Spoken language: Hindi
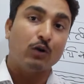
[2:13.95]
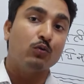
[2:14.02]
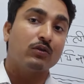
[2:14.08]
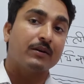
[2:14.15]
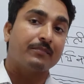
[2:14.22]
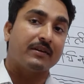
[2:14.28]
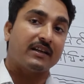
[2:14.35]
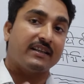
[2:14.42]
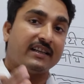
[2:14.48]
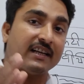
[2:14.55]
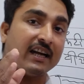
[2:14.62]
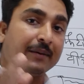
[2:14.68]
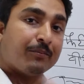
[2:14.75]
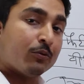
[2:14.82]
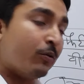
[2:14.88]
आलू कम कर
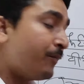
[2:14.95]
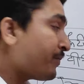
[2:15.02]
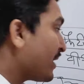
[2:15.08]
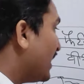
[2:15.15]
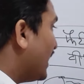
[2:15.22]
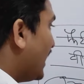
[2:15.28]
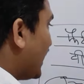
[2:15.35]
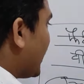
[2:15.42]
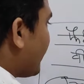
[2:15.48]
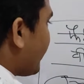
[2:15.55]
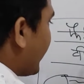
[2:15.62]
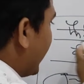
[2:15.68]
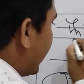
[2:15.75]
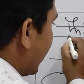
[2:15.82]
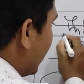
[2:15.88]
देना आपको अगर
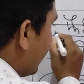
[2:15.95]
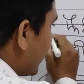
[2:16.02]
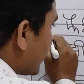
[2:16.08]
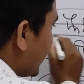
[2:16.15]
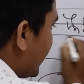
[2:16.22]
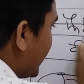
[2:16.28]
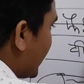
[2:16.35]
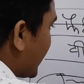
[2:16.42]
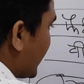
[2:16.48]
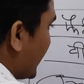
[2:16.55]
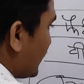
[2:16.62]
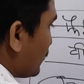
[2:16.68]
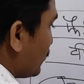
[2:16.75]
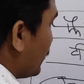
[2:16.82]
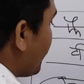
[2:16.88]
फैटी लीवर सही
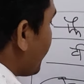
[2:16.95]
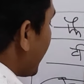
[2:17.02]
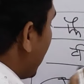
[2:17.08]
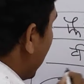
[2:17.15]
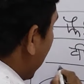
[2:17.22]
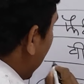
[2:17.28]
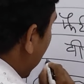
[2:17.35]
करना है तो